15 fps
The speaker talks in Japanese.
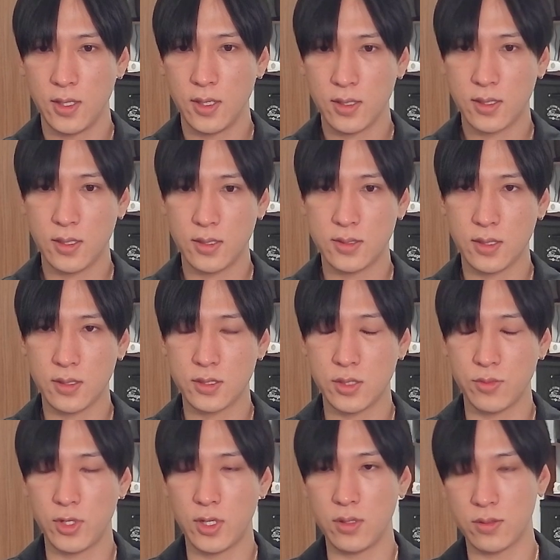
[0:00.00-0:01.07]
検索しても
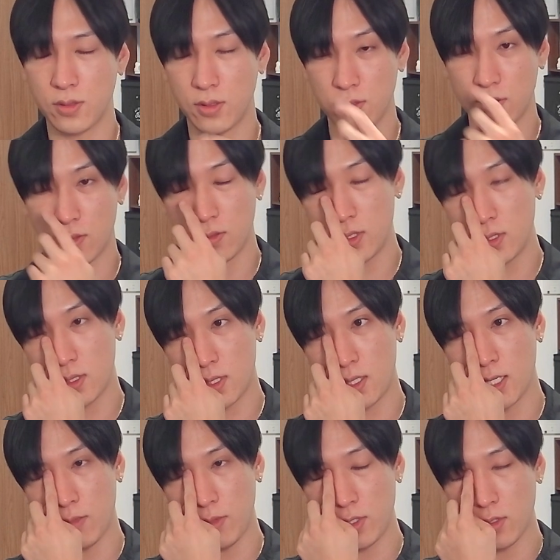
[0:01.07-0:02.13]
らうと、こういったね、
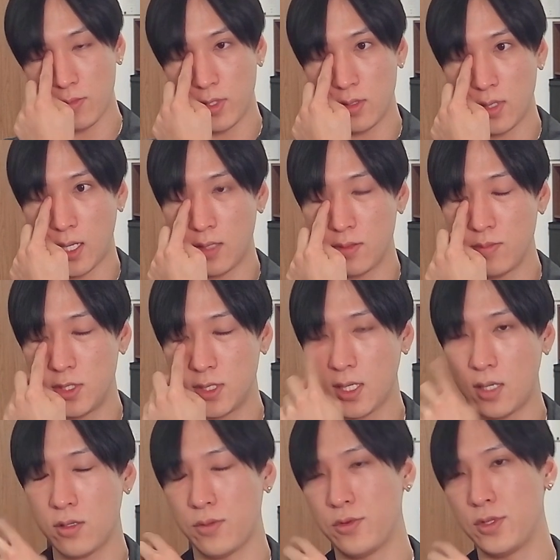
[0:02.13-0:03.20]
画面に飛べる、あ見つかる
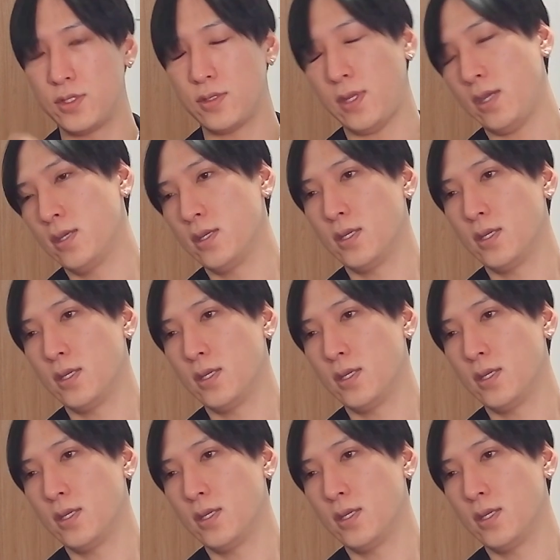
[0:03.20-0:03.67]
と思うんですよね。